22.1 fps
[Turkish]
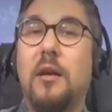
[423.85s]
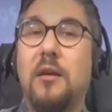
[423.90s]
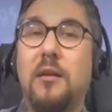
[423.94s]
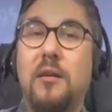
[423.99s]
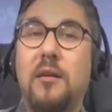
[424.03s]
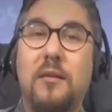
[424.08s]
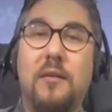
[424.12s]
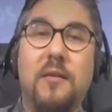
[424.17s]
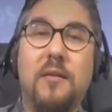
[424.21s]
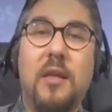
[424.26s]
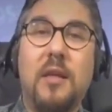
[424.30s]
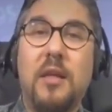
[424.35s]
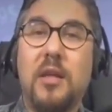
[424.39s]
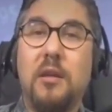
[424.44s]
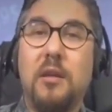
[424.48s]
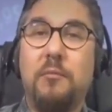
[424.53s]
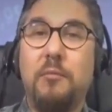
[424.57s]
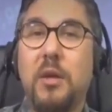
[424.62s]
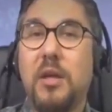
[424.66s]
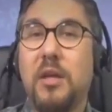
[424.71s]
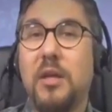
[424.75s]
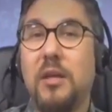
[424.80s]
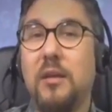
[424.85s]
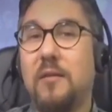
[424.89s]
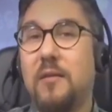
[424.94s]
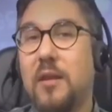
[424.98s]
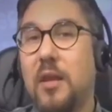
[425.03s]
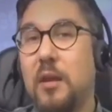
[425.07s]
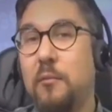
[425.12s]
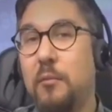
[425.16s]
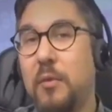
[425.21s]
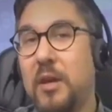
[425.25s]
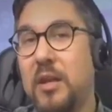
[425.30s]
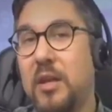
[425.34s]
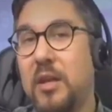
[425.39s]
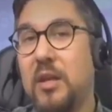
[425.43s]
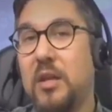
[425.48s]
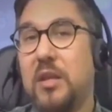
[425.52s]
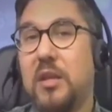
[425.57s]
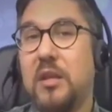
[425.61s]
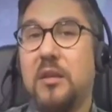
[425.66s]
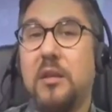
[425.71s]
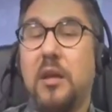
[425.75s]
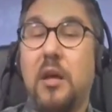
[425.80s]
riske girmek istemediği
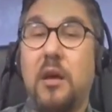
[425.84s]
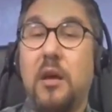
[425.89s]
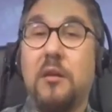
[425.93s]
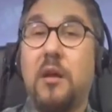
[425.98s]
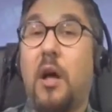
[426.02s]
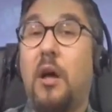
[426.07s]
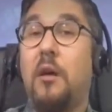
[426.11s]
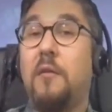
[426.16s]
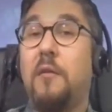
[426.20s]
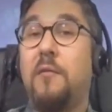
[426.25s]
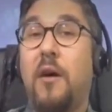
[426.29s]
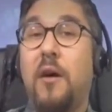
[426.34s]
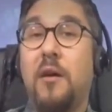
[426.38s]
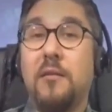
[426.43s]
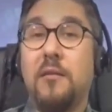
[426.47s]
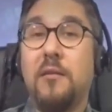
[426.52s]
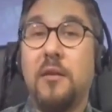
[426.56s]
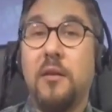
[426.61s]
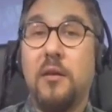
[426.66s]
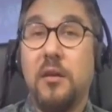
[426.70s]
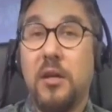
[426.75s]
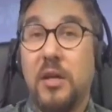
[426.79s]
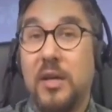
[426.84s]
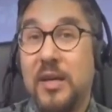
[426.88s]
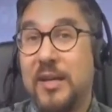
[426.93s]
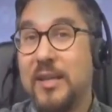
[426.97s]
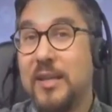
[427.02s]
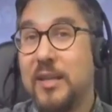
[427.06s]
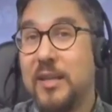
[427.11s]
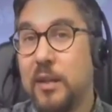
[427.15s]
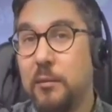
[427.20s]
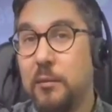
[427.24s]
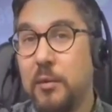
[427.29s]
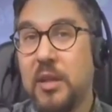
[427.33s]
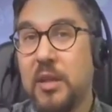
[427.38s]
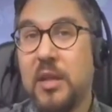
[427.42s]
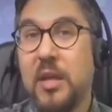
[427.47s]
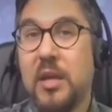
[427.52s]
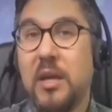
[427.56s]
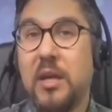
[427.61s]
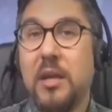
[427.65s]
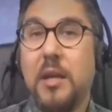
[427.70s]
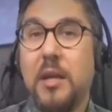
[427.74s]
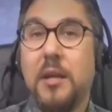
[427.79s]
için daha fazla hızlı bir
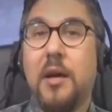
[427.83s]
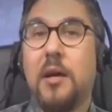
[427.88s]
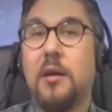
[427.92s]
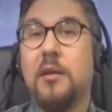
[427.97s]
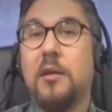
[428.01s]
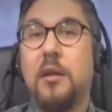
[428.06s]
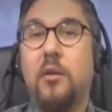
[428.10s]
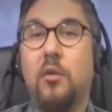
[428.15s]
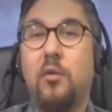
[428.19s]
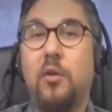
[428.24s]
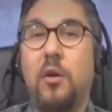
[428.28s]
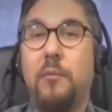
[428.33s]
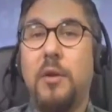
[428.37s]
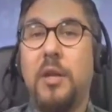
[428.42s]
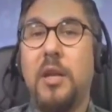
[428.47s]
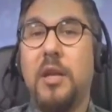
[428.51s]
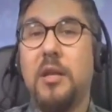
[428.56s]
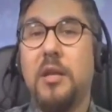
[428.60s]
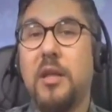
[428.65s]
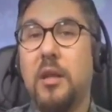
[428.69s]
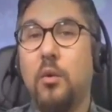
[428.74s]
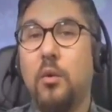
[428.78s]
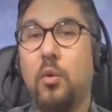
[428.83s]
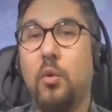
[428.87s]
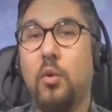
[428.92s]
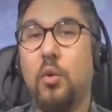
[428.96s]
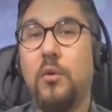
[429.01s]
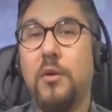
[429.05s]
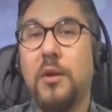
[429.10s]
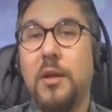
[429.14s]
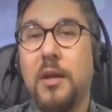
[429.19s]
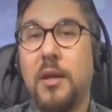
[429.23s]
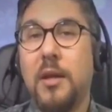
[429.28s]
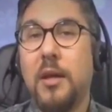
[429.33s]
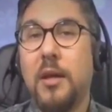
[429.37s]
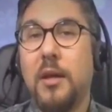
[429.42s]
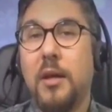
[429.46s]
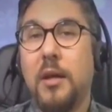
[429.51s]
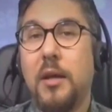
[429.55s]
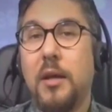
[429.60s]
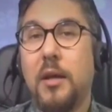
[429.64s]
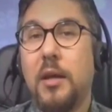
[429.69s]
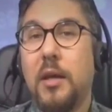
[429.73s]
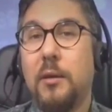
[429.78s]
şekilde nakle dönebileceği ürünlere
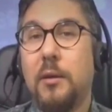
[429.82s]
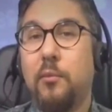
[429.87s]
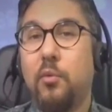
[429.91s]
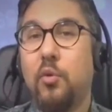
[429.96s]
e,